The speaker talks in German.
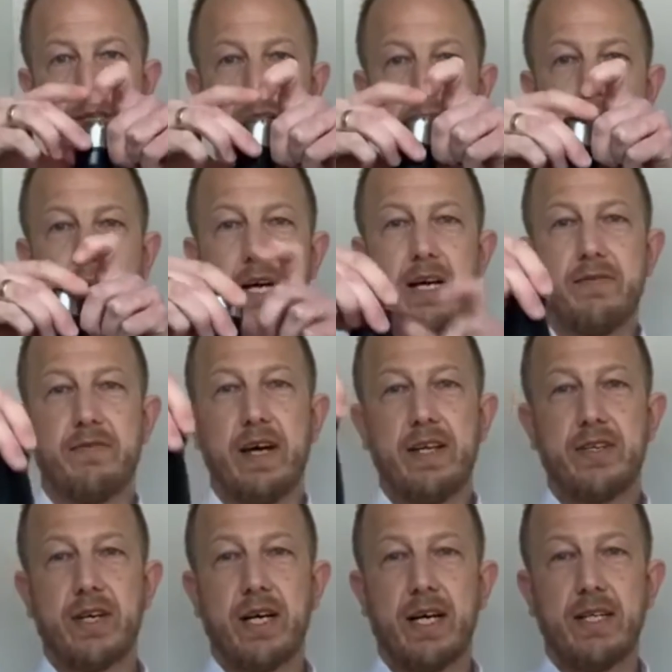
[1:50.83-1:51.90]
Hier ein
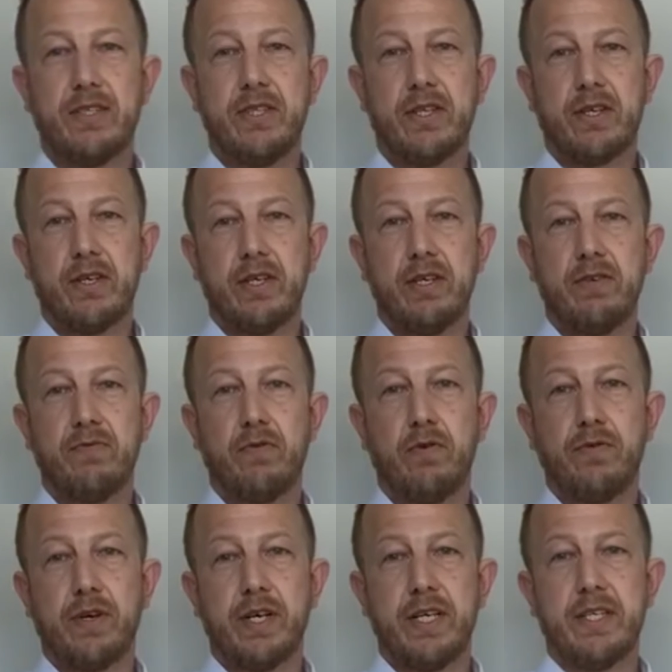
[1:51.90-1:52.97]
weiterer Artikel, wo
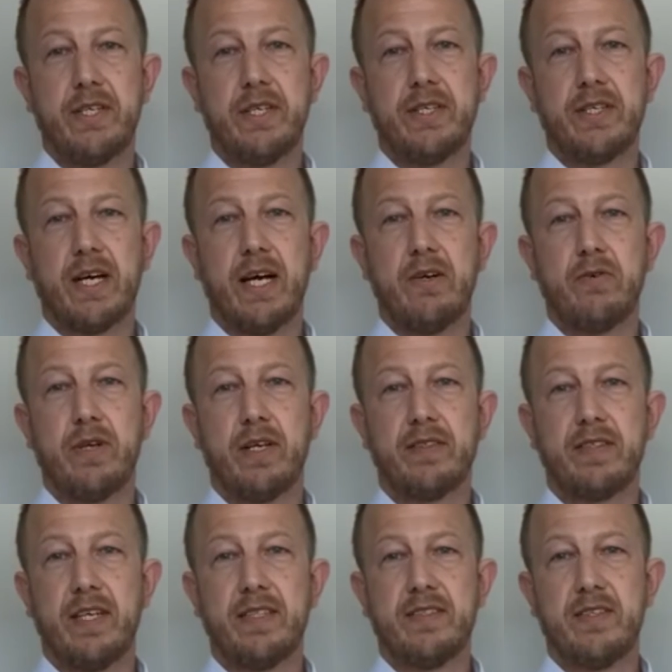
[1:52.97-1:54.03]
wir richtig
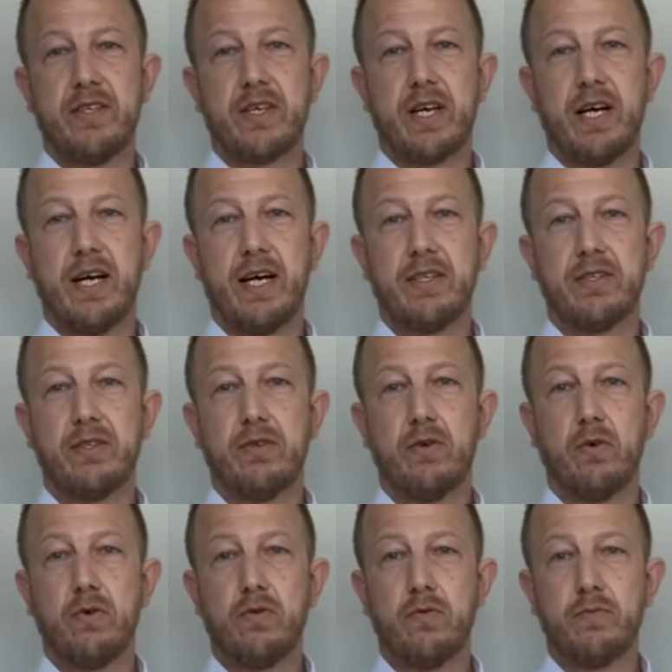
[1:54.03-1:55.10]
360 Grad
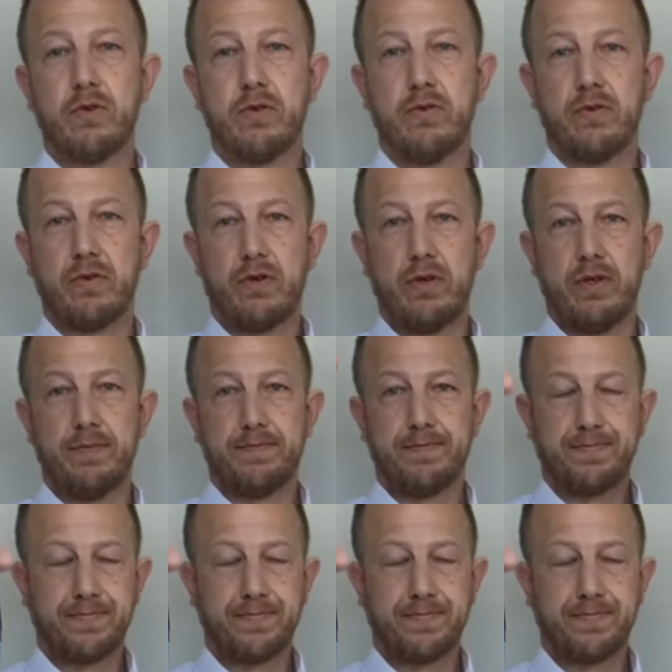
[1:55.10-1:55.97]
rundumdrucken können.